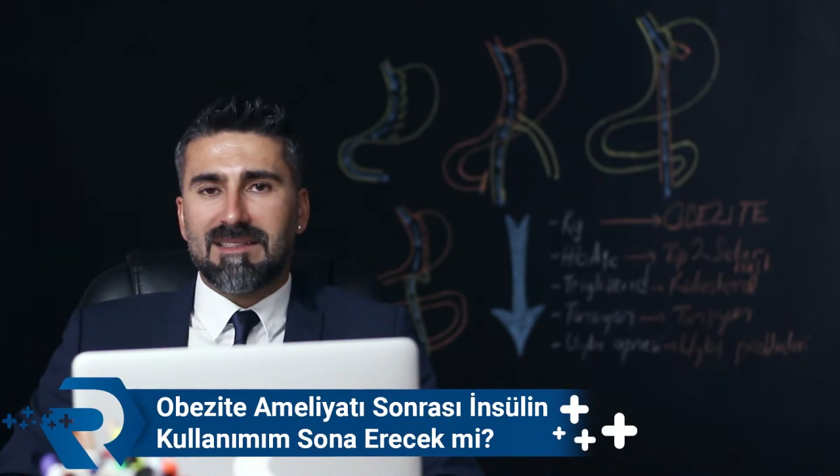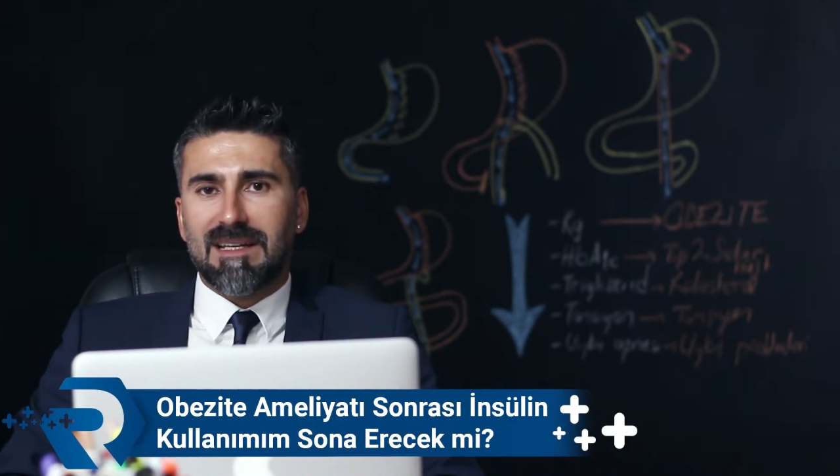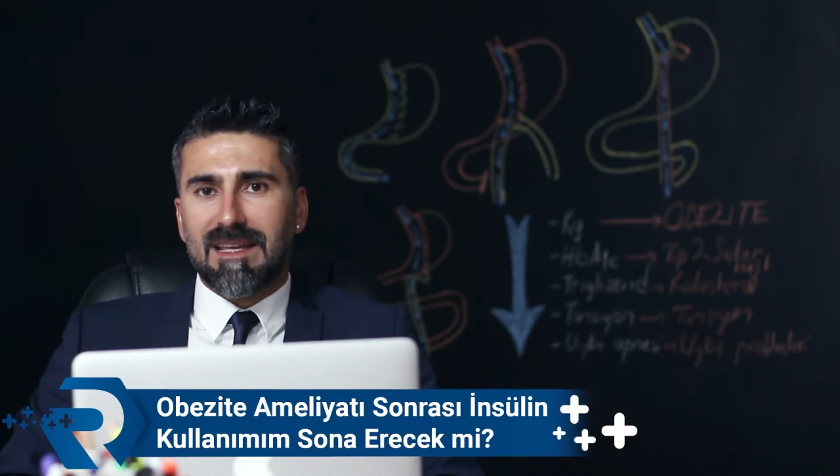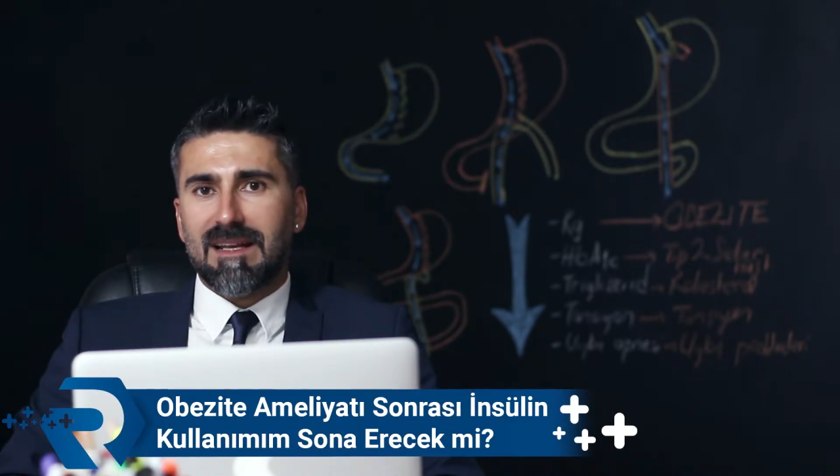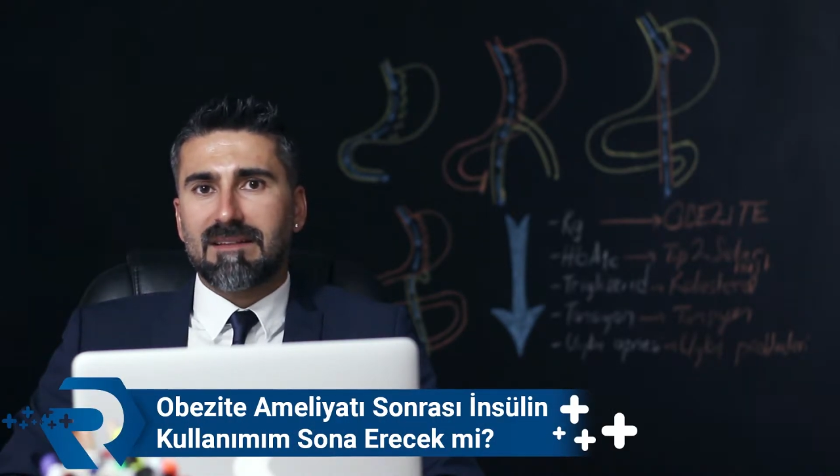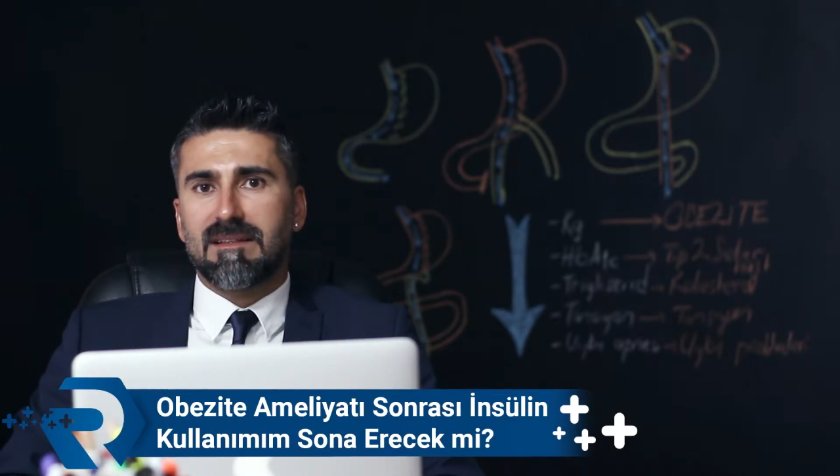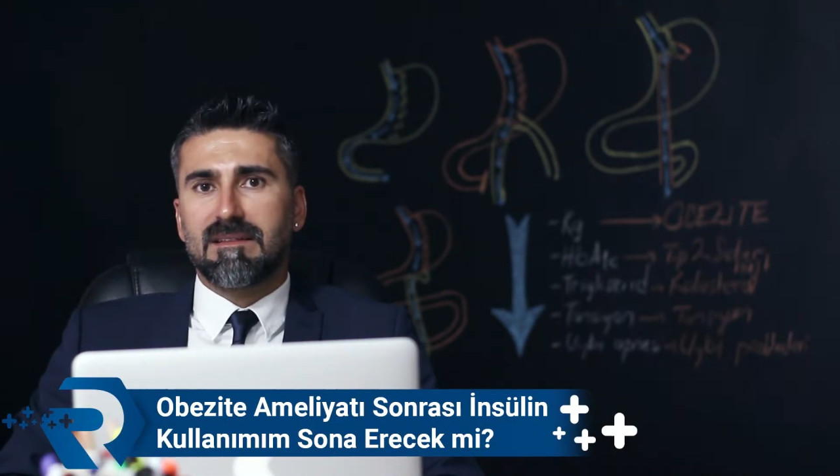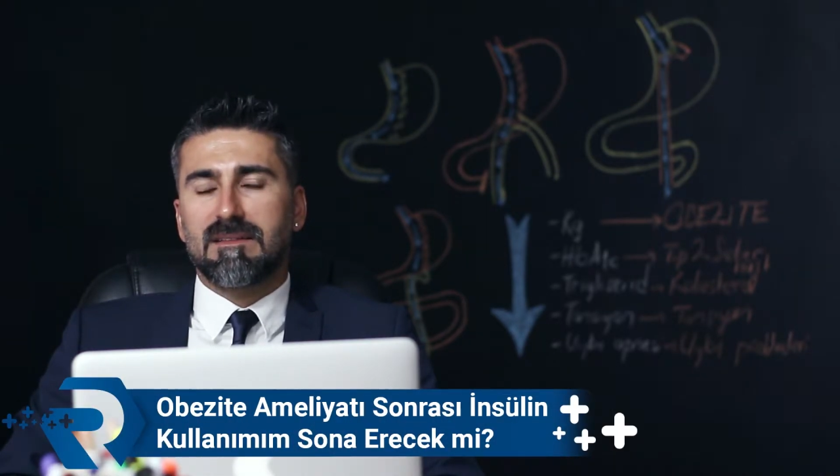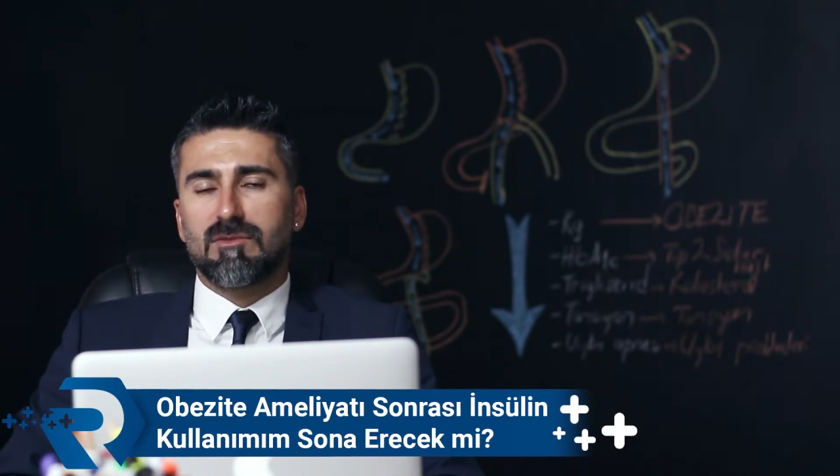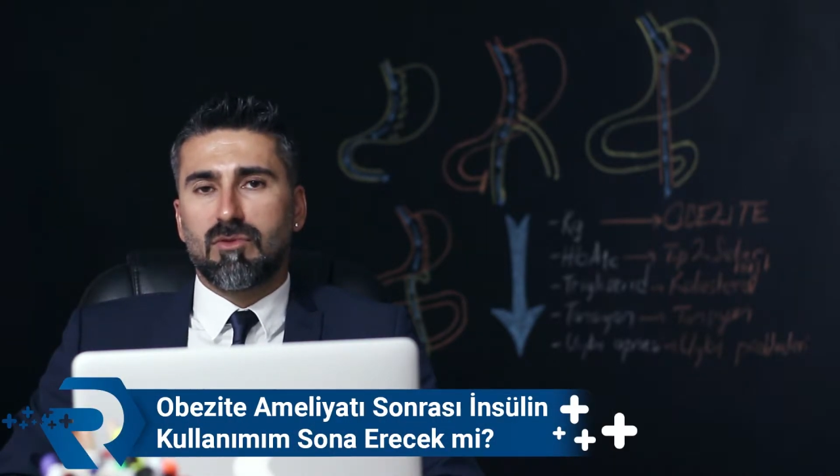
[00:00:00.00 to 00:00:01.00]
şeker
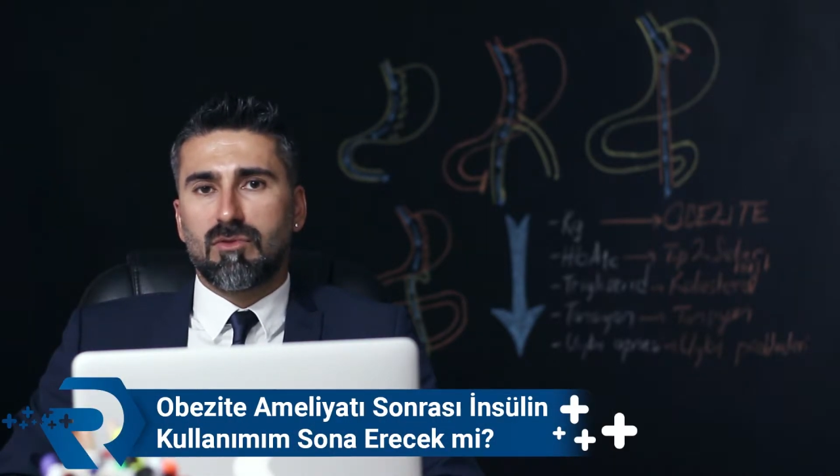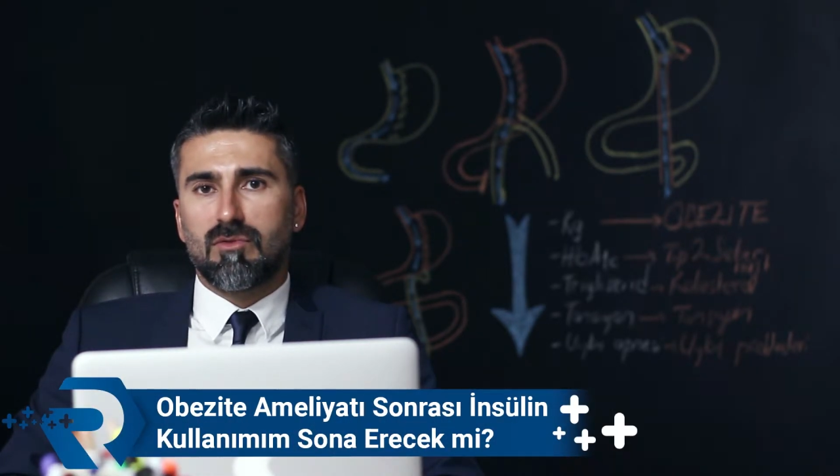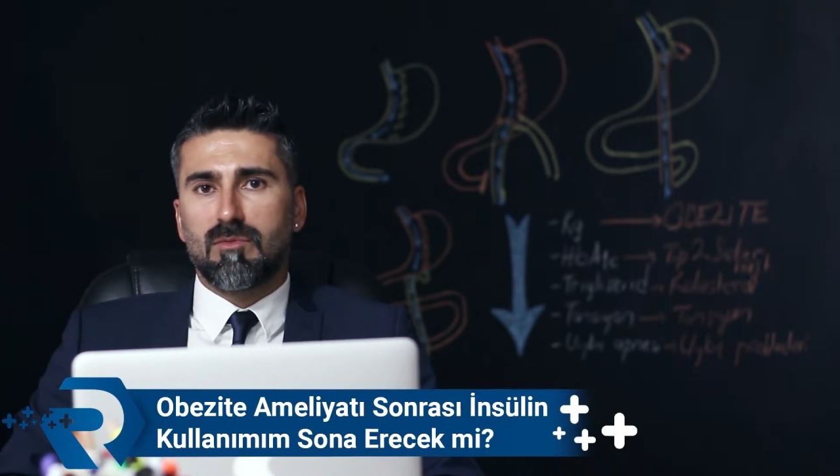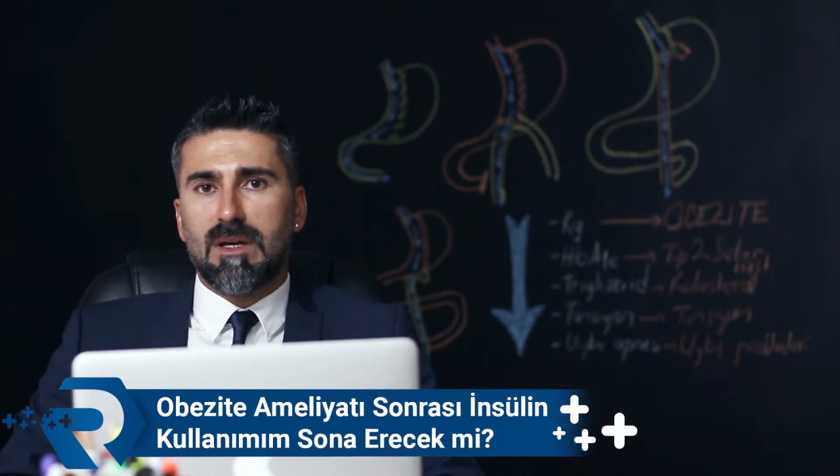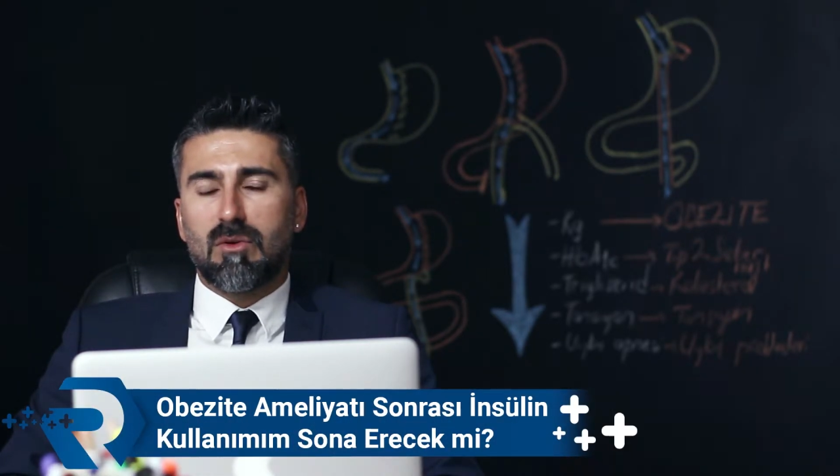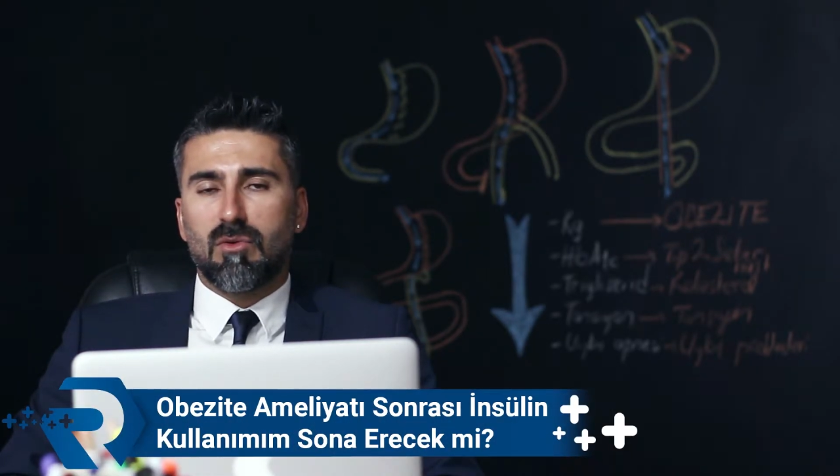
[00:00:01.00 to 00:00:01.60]
hastalığının görülme